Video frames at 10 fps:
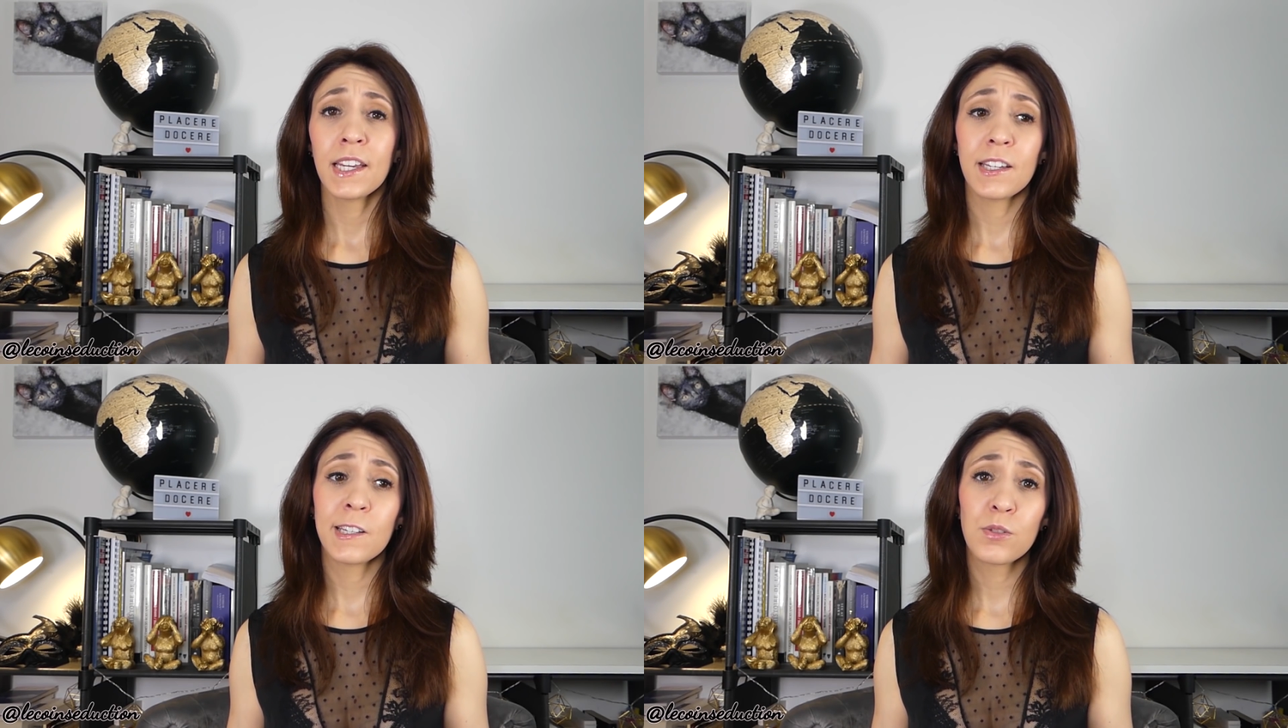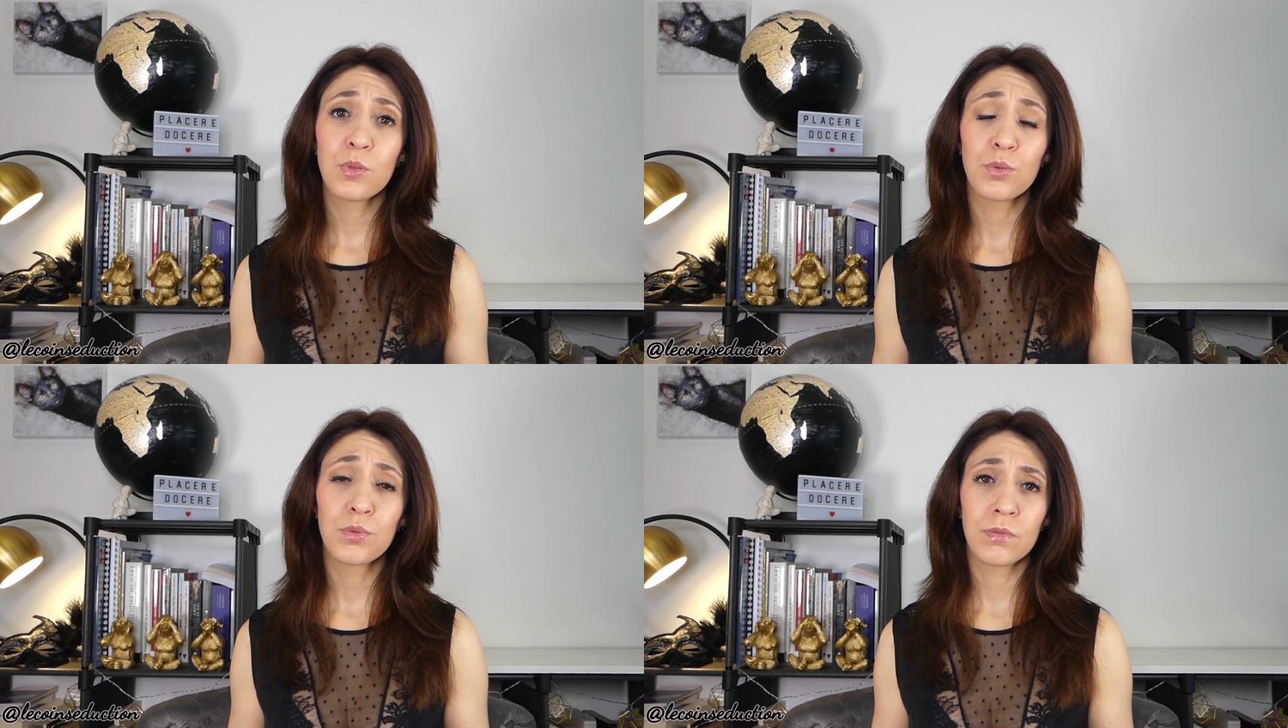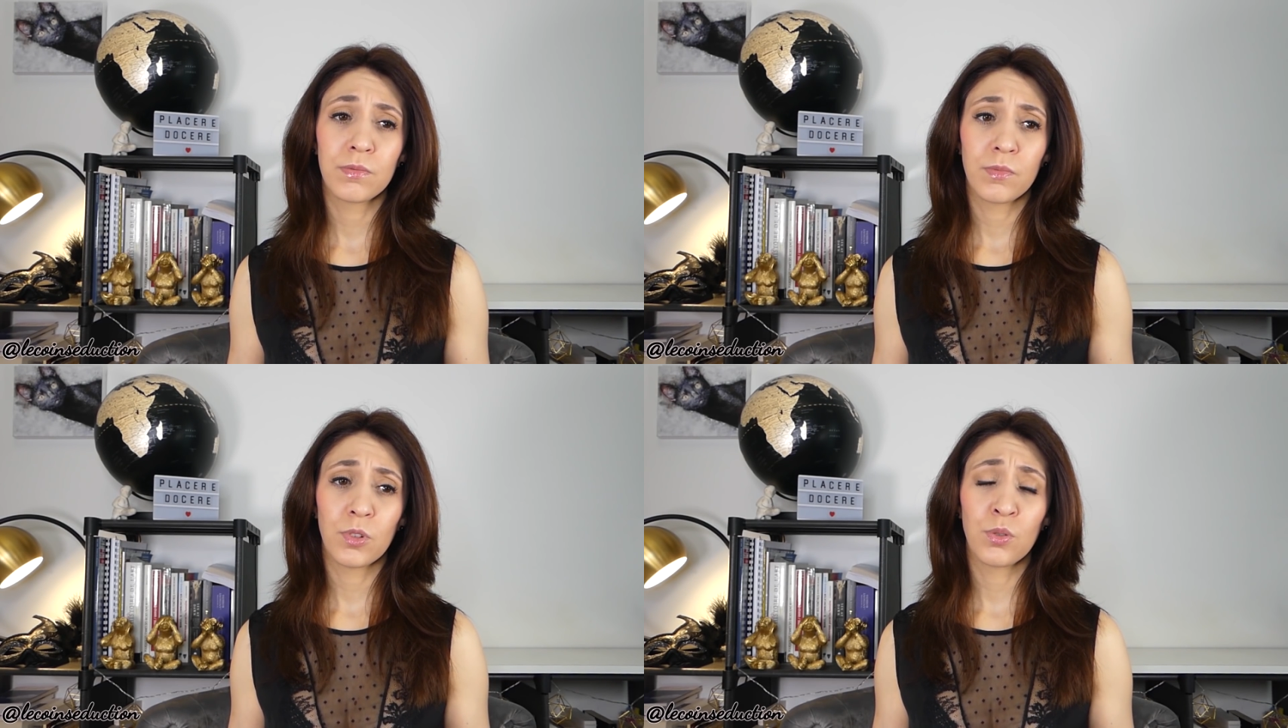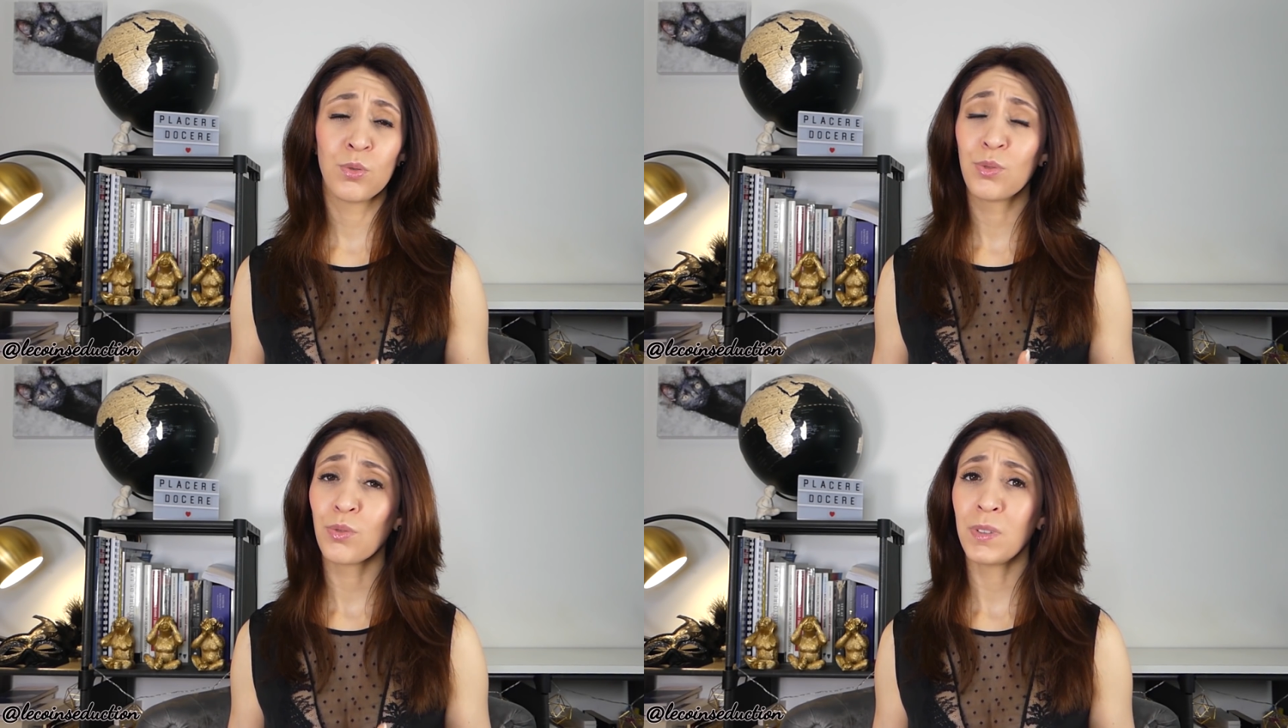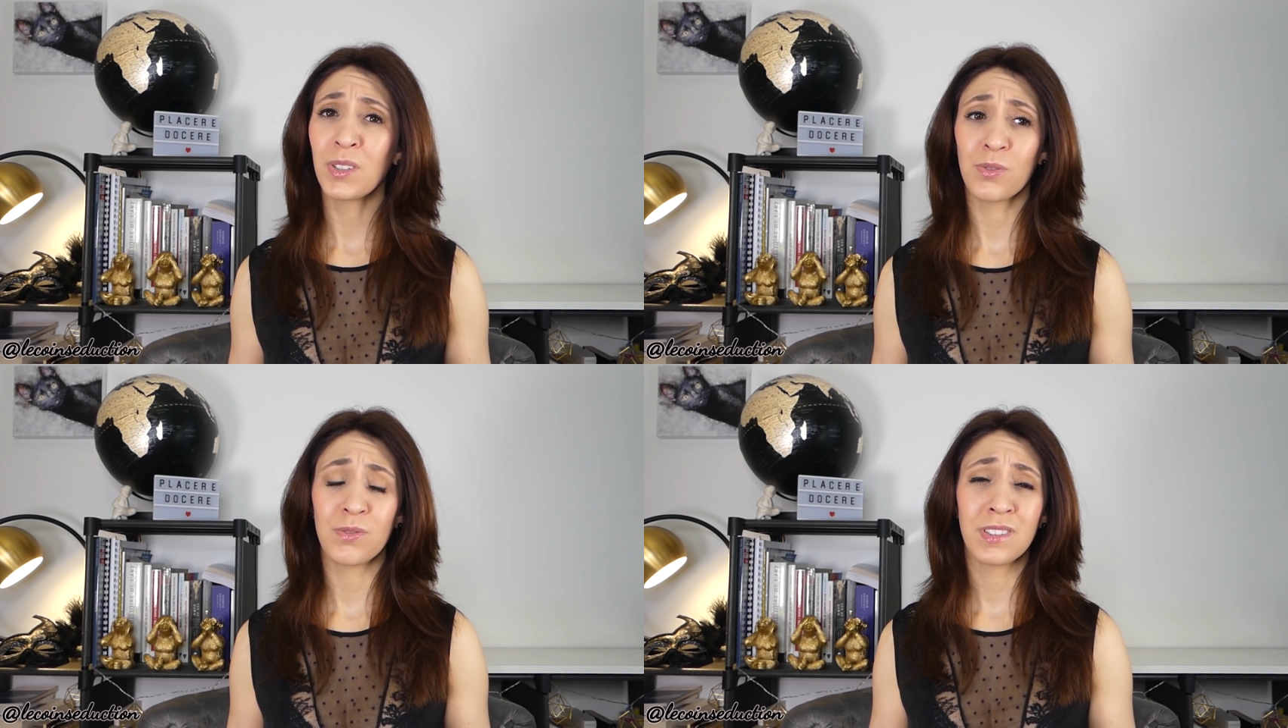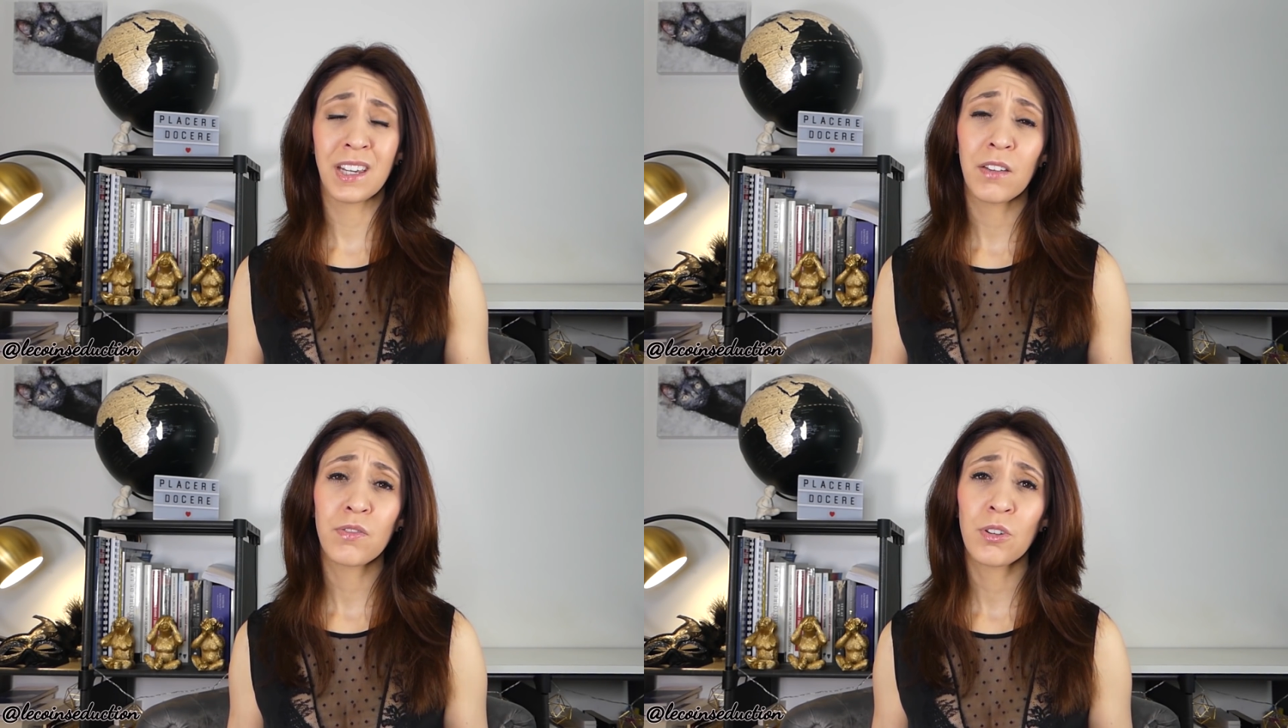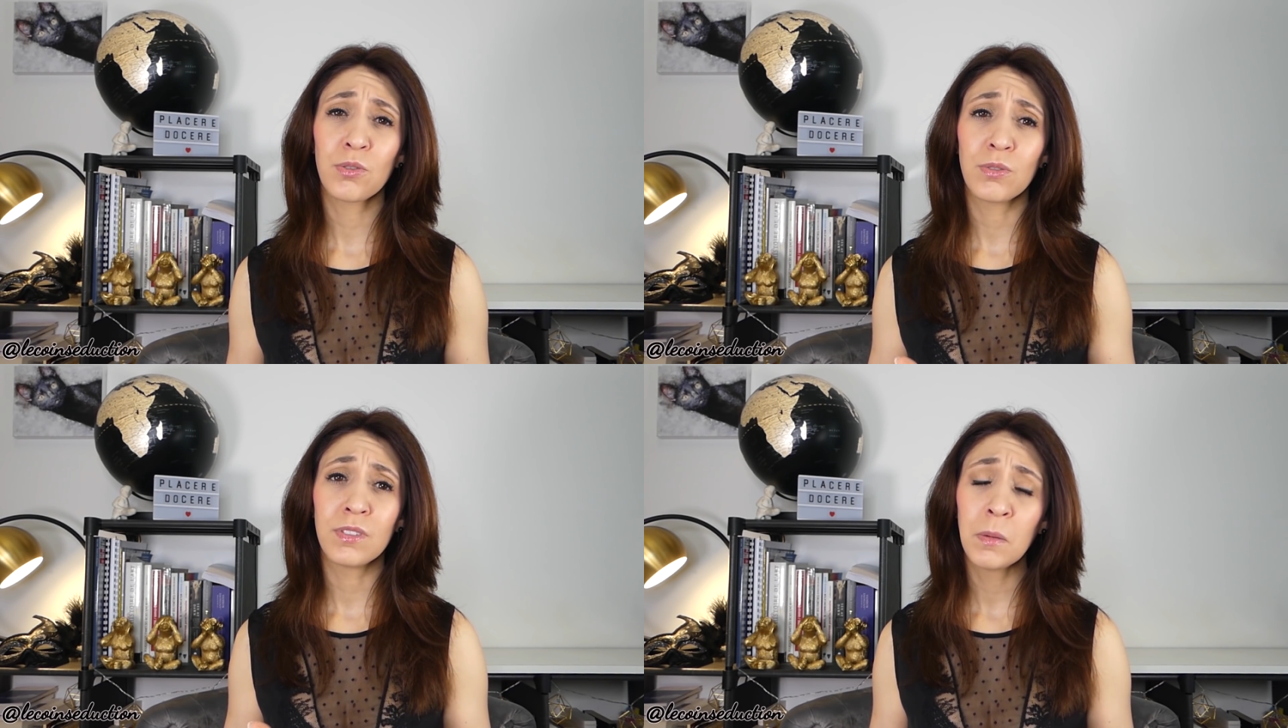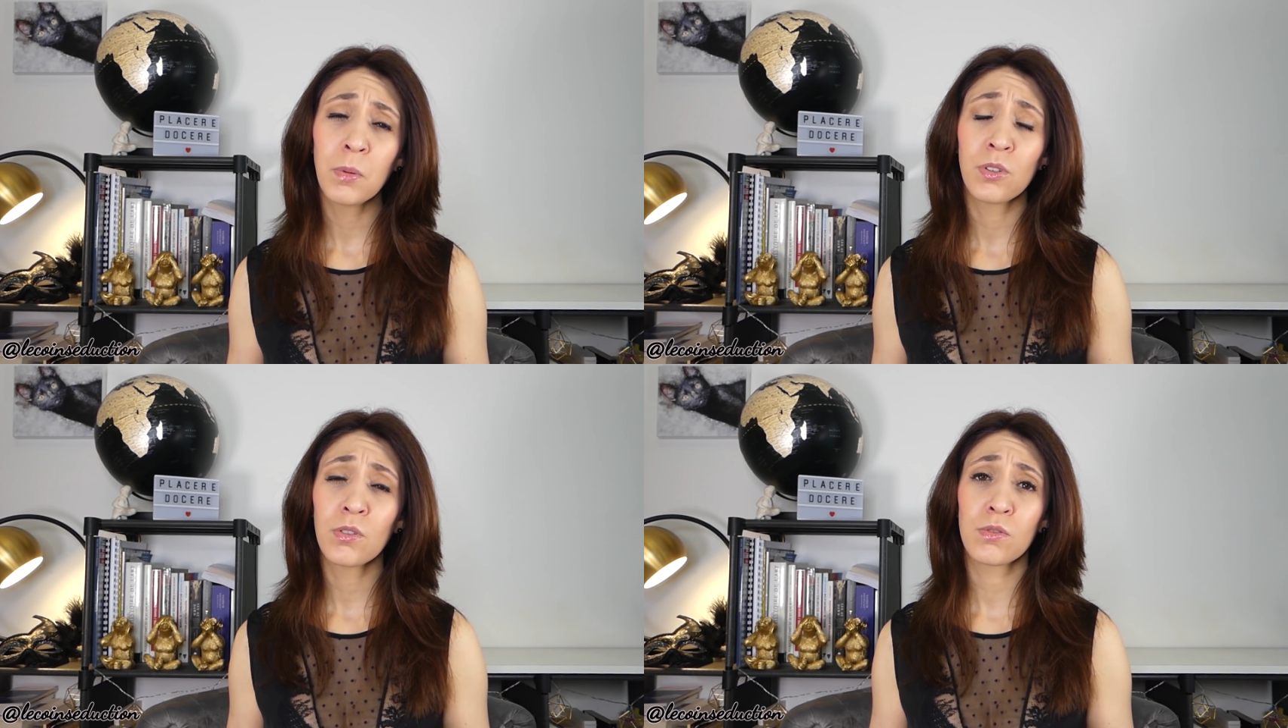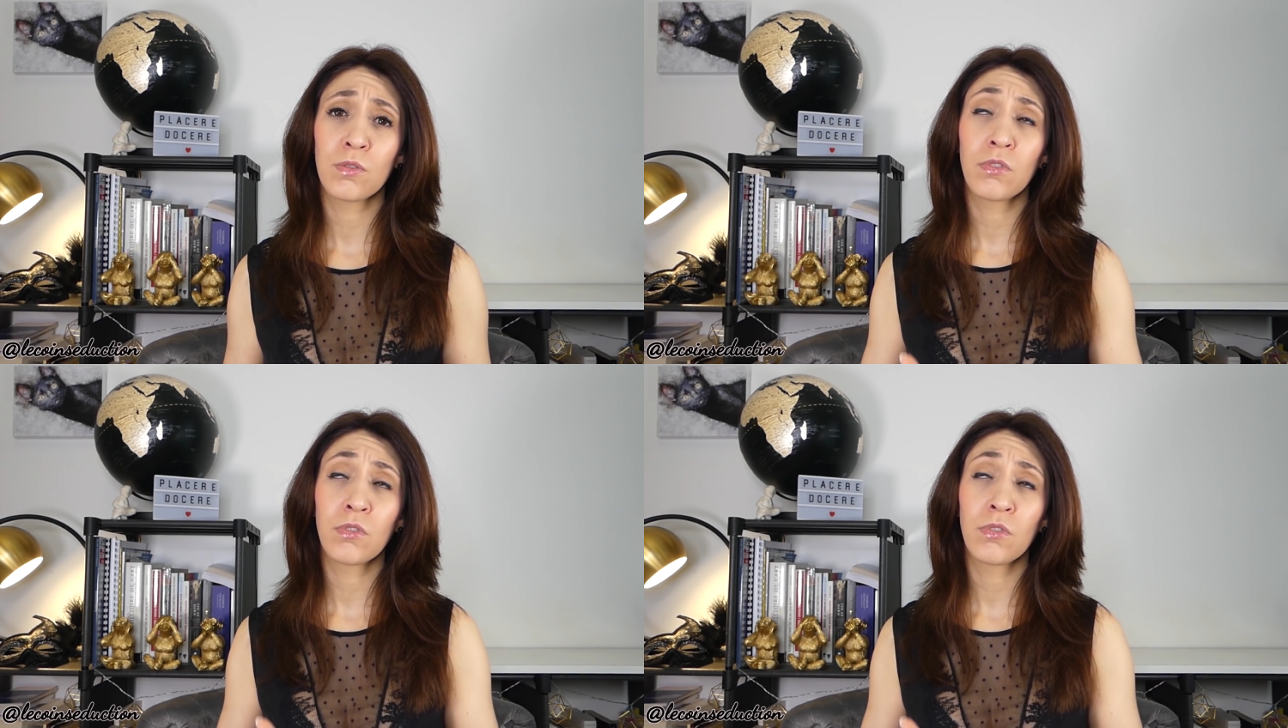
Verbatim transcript: et surtout de tomber dans une très forte dépendance,